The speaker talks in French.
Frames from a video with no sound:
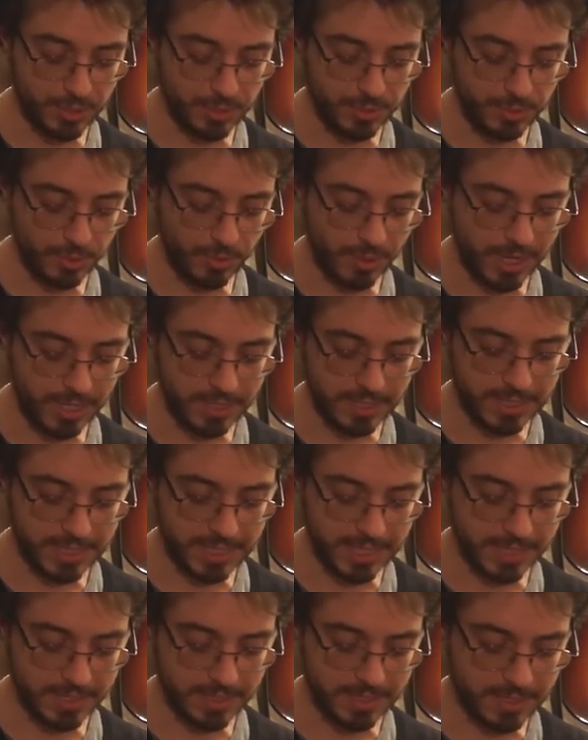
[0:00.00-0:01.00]
2, 3,
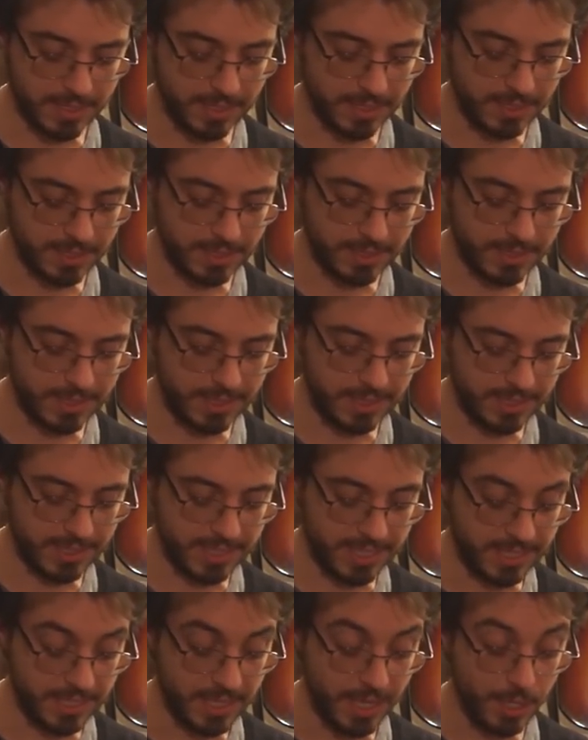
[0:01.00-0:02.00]
4, 5, 6,
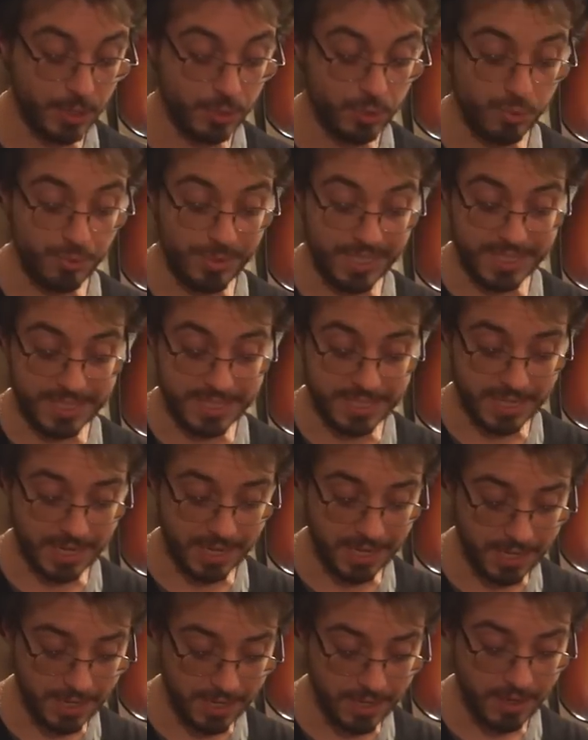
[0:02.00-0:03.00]
7, 8,
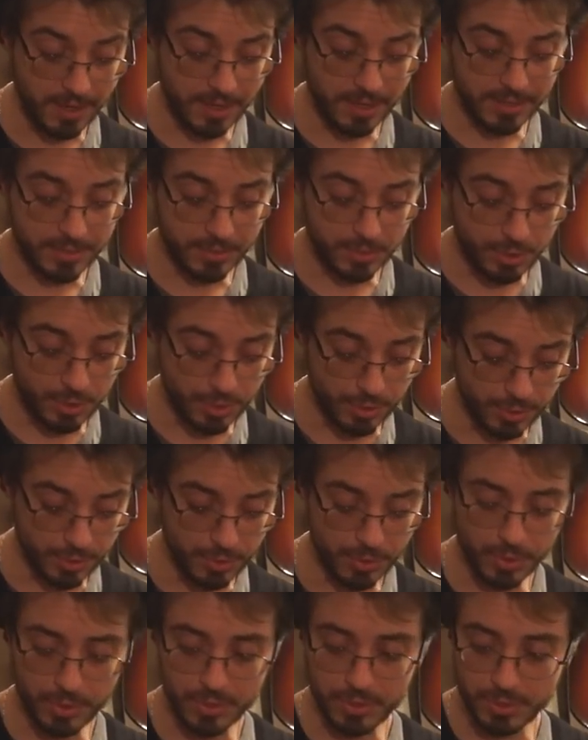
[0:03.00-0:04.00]
1,
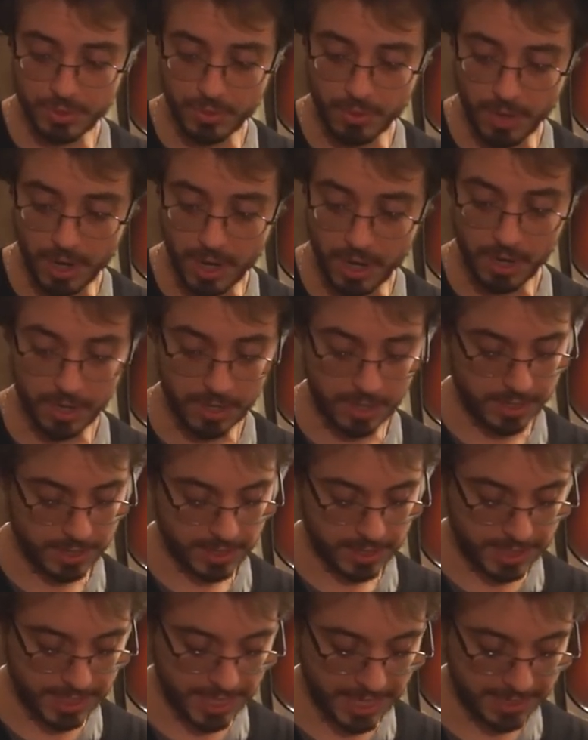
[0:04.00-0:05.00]
2, 3,
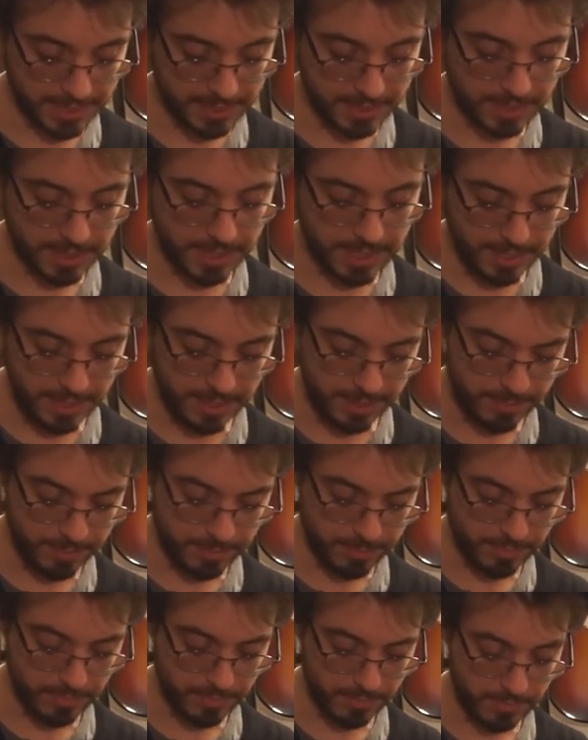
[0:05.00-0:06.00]
4
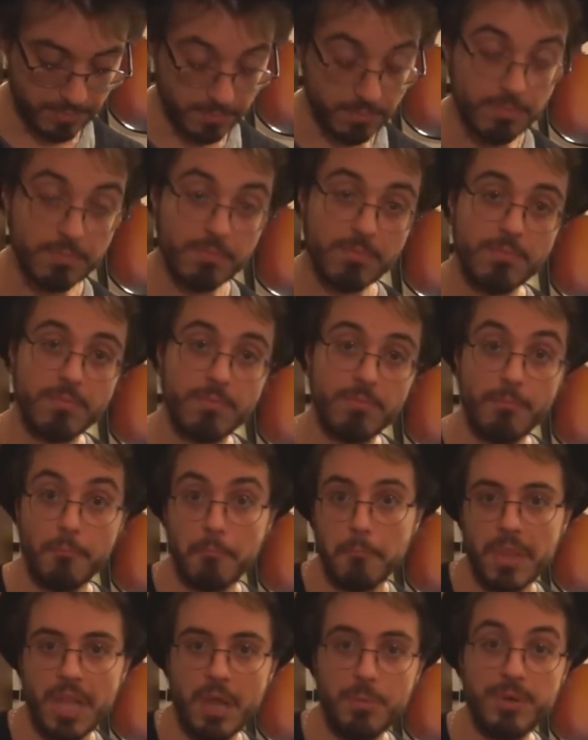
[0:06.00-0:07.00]

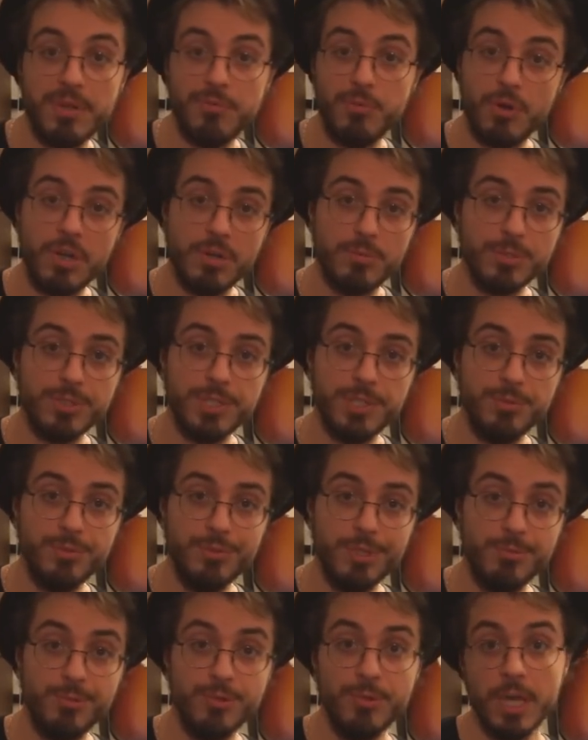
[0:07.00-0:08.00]
et... Après vous recommencez du
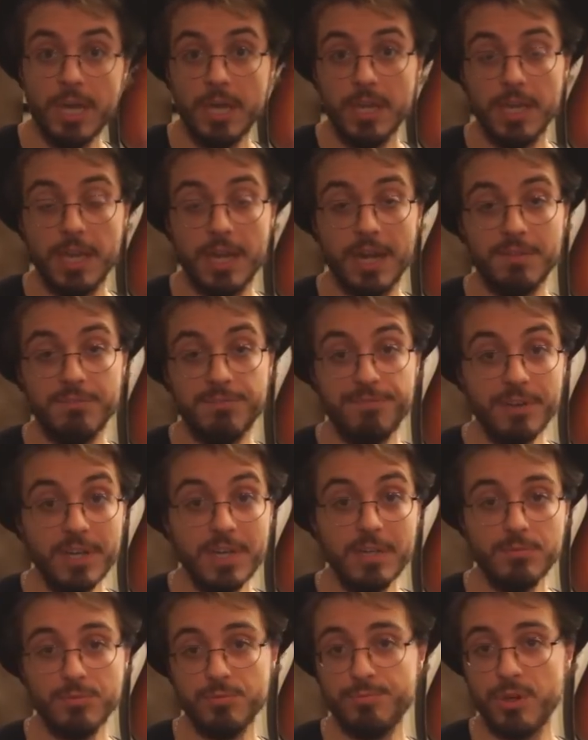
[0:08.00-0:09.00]
début, et à la
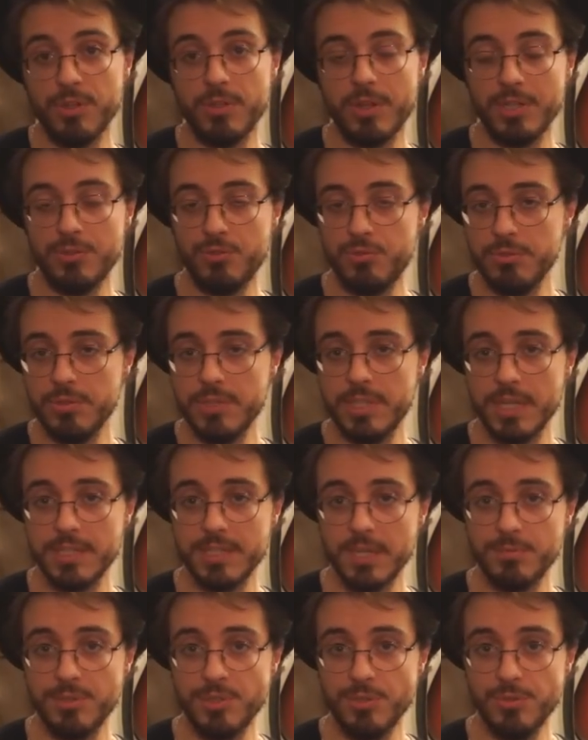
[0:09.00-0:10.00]
fin, pendant la toute
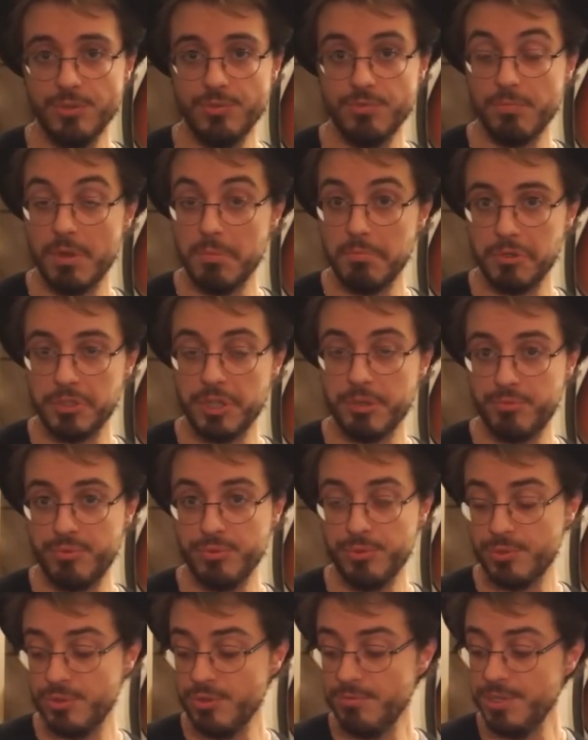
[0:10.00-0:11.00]
dernière minute, même peut-être
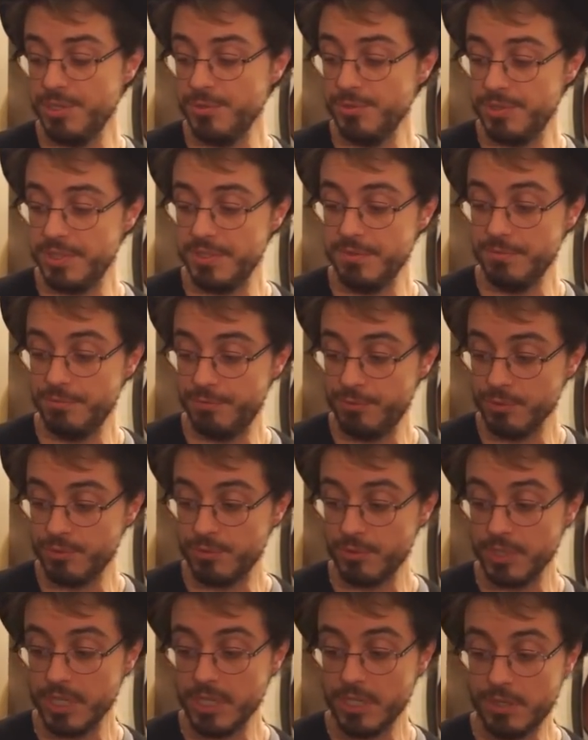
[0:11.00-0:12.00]
plus qu'une minute, ils ne font
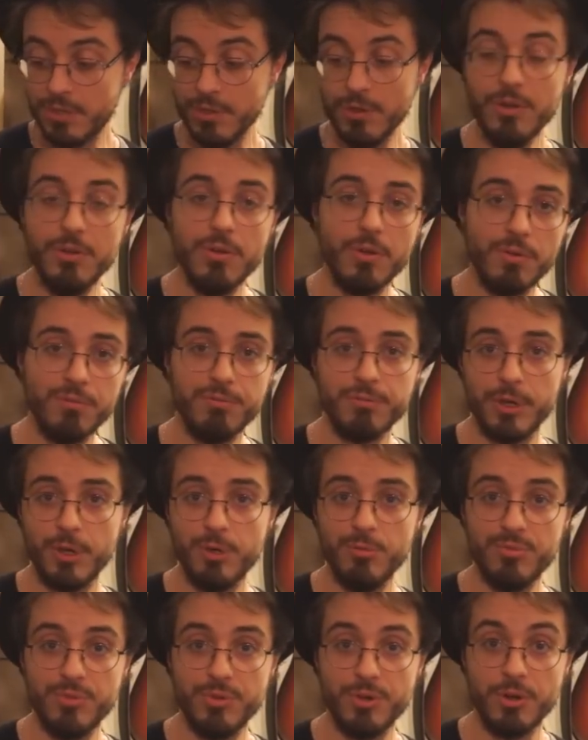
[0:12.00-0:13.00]
tourner que le refrain
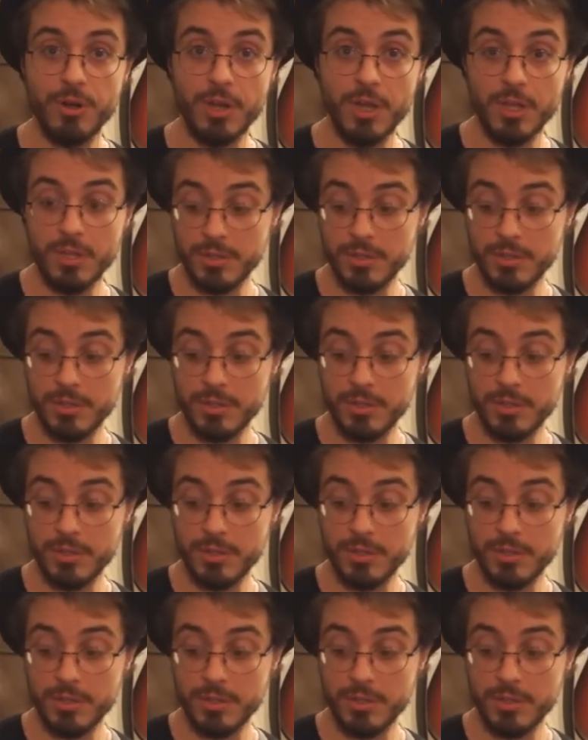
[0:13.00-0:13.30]
en boucle.